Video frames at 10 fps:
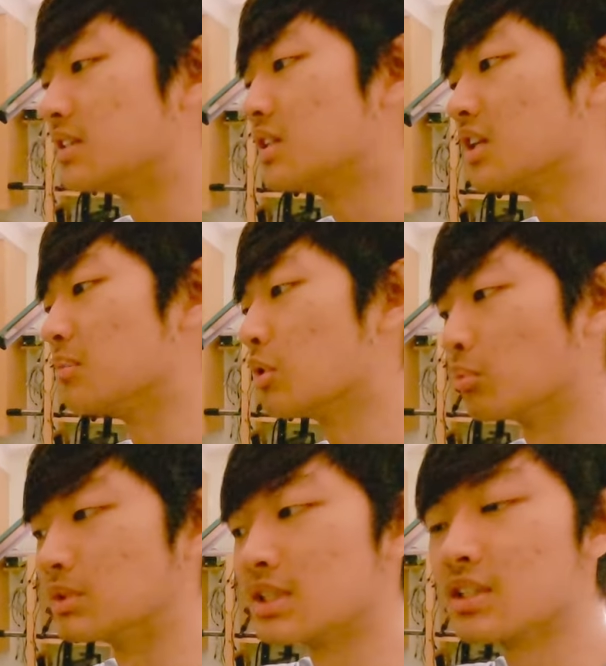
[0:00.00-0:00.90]
情境里面，我
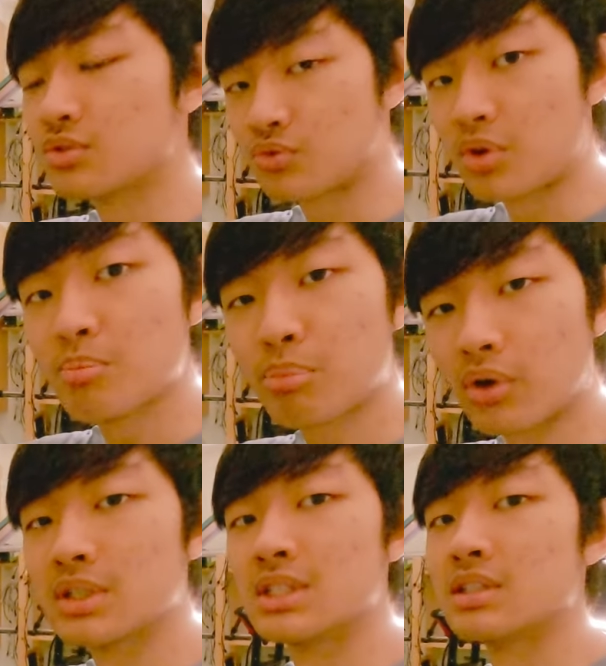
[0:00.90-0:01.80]
们这个 screen
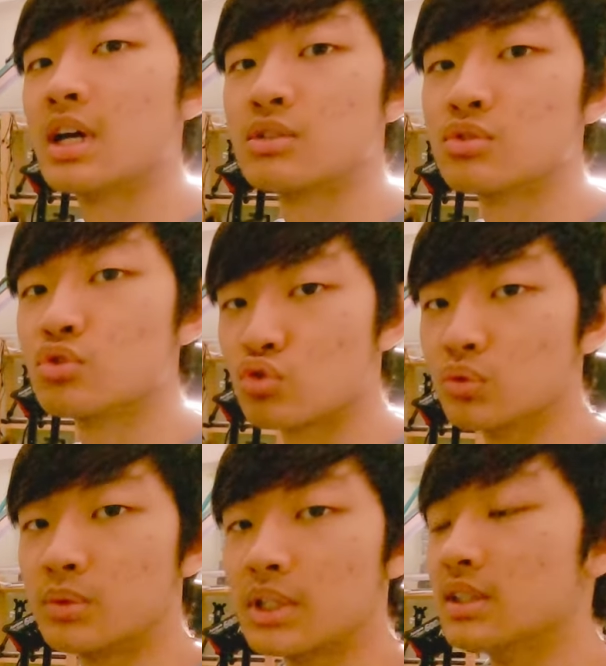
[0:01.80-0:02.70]
bar 其实它就是
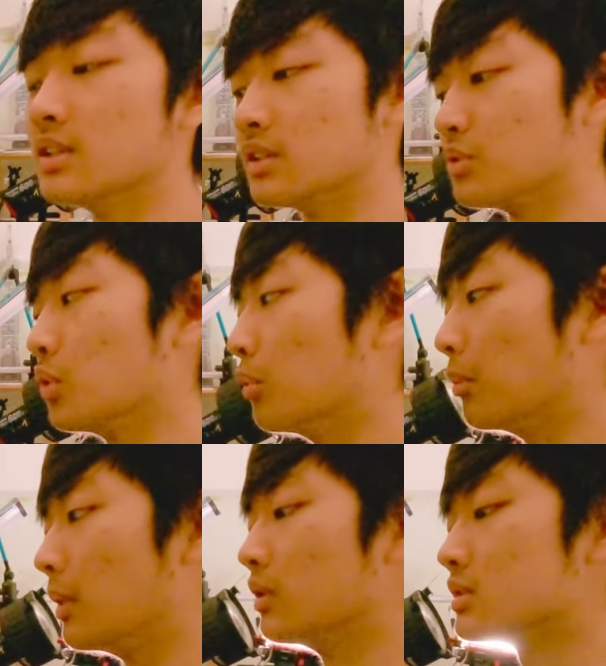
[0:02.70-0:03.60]
主灯了，因为我们
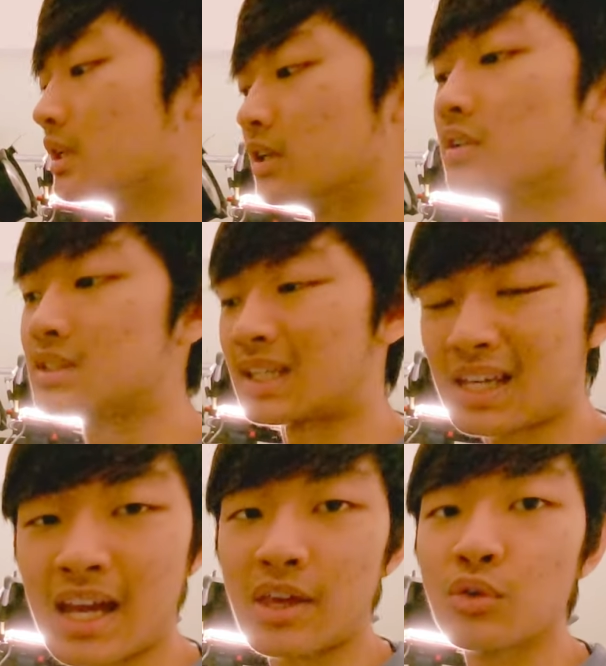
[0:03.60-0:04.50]
没有想要再
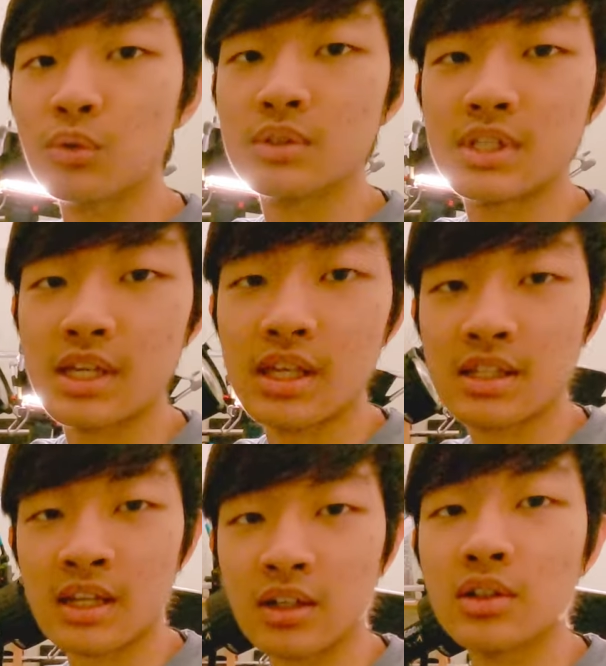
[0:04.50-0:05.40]
盖过这一
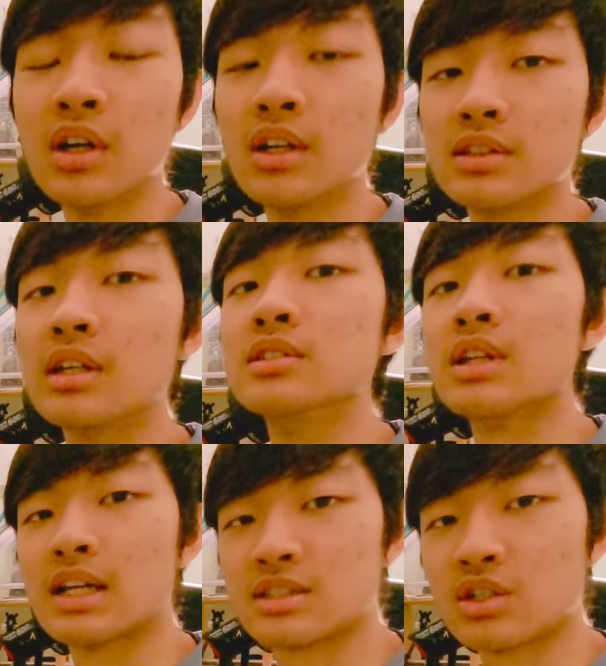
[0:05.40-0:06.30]
条灯
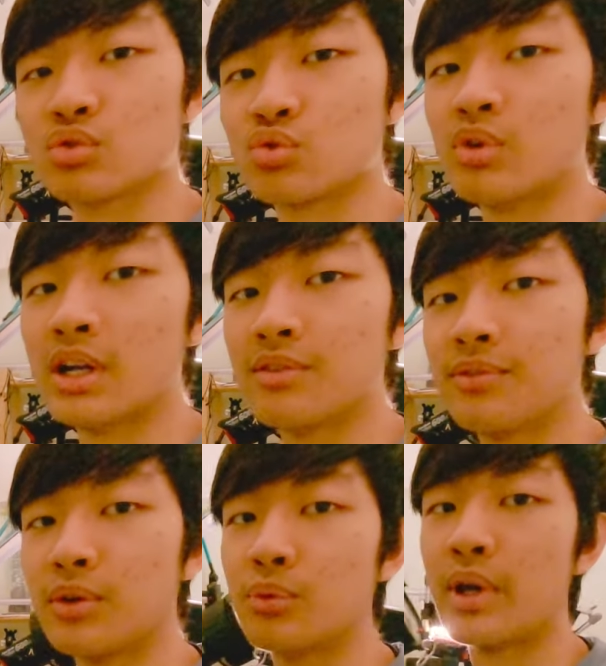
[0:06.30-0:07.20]
它照出来的
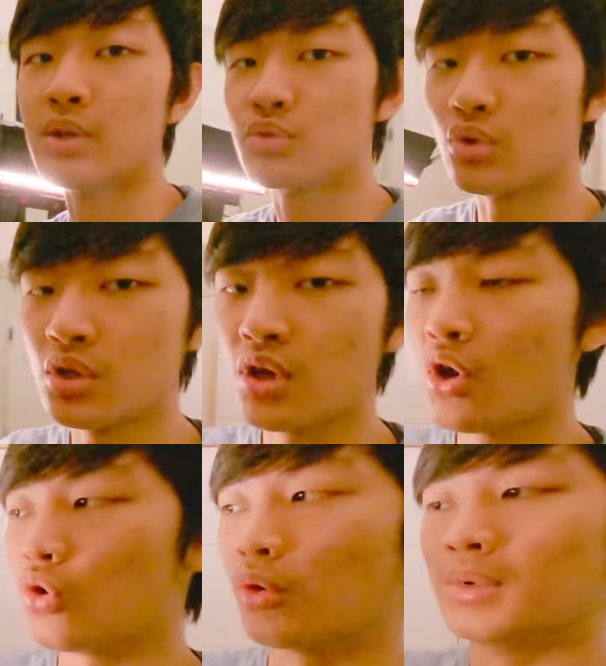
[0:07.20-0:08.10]
氛围，所以
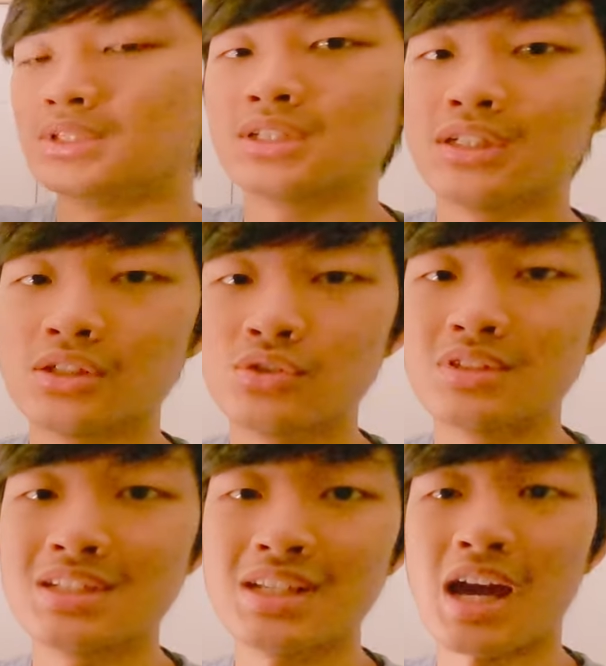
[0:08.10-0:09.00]
我们这里就
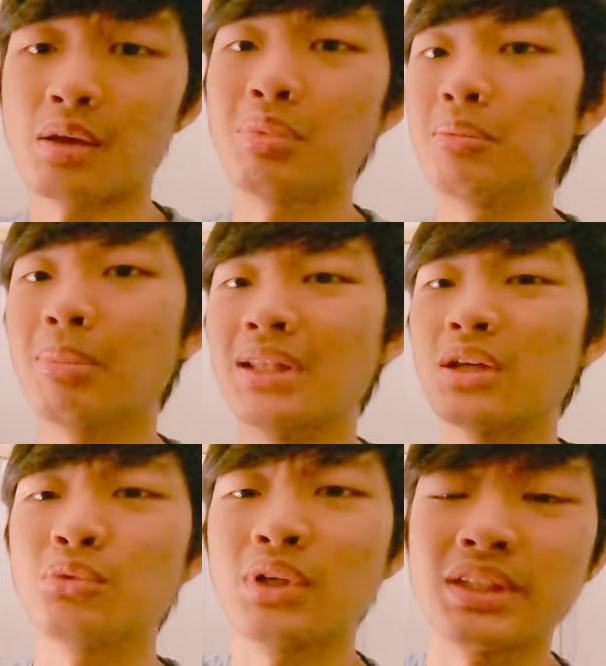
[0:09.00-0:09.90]
直接拿一个平板
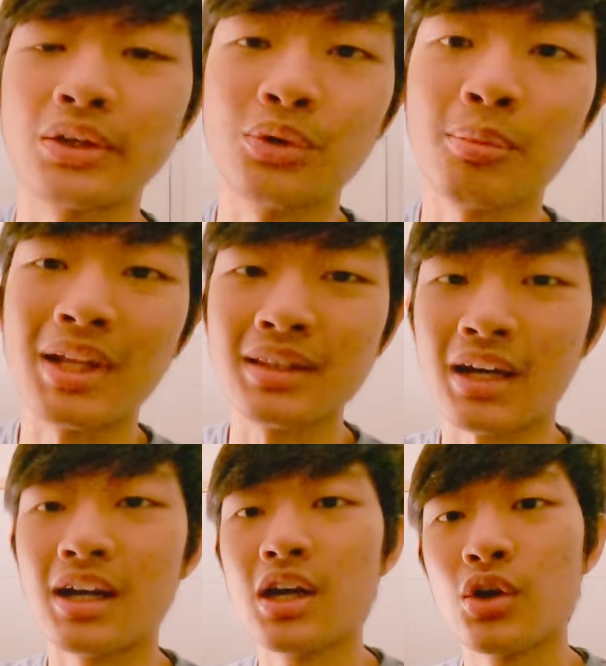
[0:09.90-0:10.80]
灯往天花板打，